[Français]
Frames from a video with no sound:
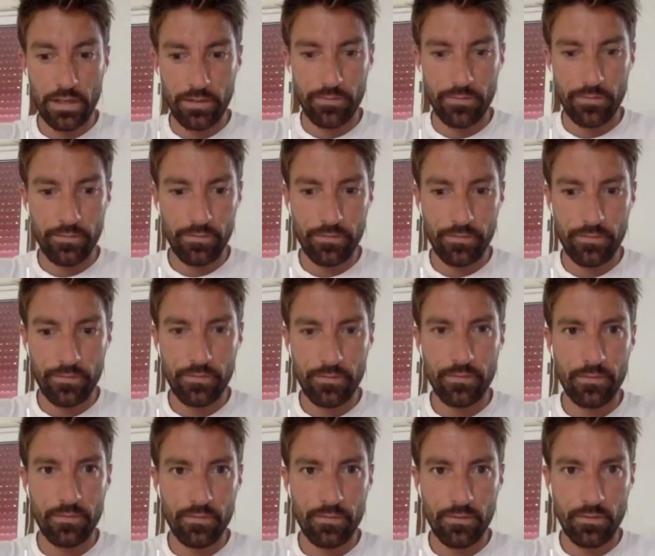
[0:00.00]
Puisque
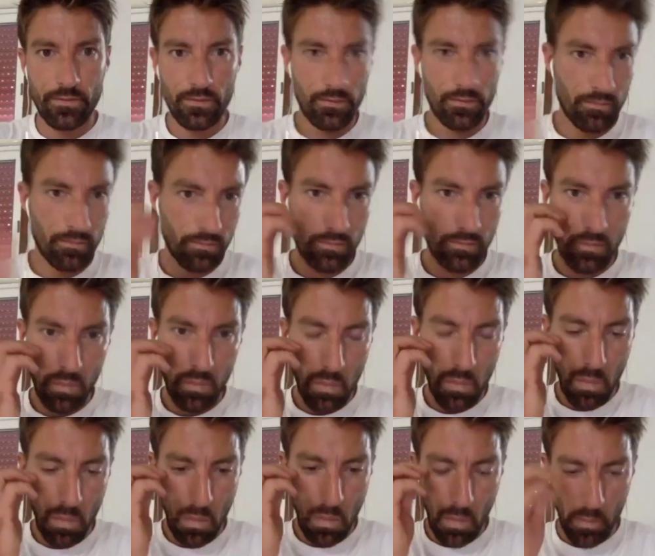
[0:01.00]
Oscar, il
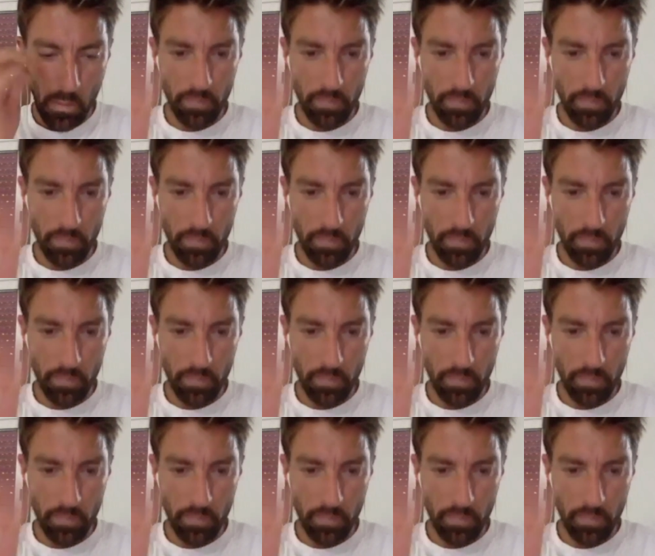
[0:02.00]
avait euh,